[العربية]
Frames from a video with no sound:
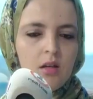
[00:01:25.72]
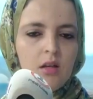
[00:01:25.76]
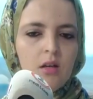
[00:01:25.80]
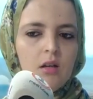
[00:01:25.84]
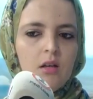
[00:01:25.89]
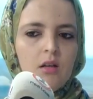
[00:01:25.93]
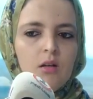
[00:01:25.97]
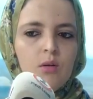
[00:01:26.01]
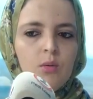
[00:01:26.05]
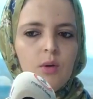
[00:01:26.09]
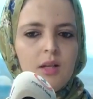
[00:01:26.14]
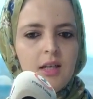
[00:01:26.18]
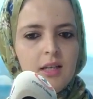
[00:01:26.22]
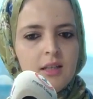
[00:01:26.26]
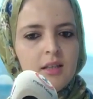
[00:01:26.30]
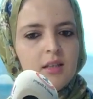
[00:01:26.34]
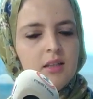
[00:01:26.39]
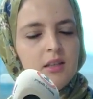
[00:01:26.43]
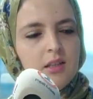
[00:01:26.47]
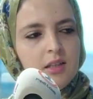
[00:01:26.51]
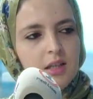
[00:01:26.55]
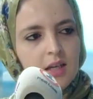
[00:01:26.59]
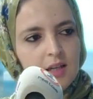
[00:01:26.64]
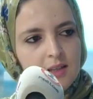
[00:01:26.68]
آه،
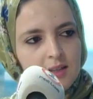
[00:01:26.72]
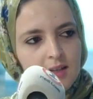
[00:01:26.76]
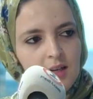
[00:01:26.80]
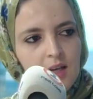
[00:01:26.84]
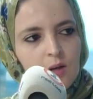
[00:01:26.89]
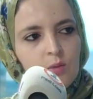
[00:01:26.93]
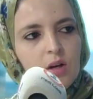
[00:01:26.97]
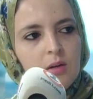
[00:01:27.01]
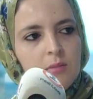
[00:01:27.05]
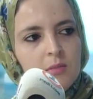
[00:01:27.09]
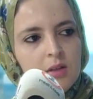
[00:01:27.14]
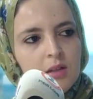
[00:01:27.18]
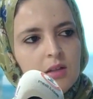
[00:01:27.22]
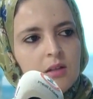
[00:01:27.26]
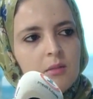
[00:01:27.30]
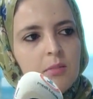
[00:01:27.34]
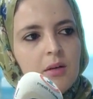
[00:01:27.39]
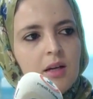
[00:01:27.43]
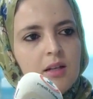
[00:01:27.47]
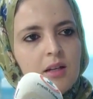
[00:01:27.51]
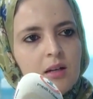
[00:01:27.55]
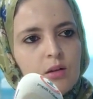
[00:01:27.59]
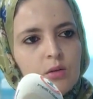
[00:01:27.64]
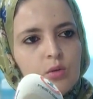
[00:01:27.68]
ولكن كاين عوامل
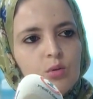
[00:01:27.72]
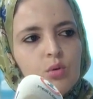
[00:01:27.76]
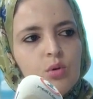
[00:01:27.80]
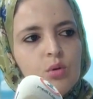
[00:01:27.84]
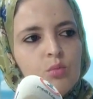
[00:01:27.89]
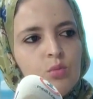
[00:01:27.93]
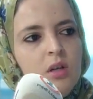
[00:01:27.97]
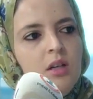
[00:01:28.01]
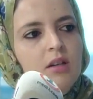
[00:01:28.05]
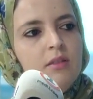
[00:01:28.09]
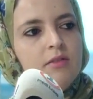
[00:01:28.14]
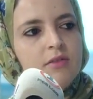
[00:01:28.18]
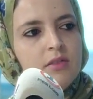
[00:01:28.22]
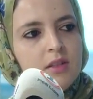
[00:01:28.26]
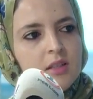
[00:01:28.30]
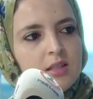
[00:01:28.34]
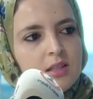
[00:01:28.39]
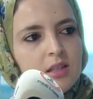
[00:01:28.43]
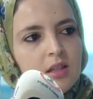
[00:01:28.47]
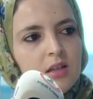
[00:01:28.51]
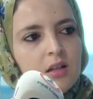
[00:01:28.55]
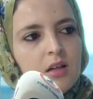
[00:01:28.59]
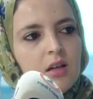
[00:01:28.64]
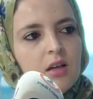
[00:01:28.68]
بحال نقولوا
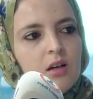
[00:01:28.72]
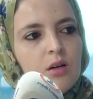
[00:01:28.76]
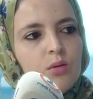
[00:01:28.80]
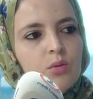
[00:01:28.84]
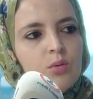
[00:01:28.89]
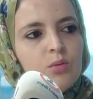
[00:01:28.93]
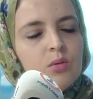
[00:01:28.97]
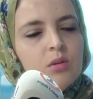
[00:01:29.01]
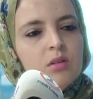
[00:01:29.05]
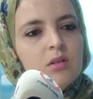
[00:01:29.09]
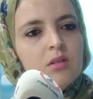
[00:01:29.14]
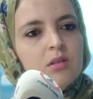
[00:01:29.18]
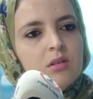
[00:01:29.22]
محفزه او